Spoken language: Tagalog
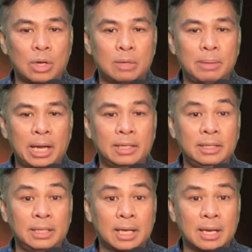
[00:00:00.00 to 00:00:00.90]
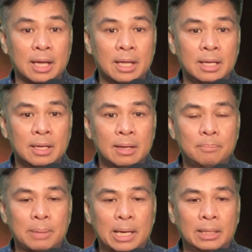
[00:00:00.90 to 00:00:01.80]
Ano ba yung idea na
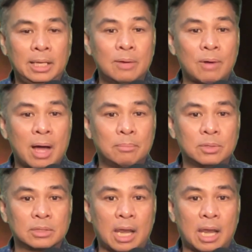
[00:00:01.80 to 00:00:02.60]
pag ginawa mo,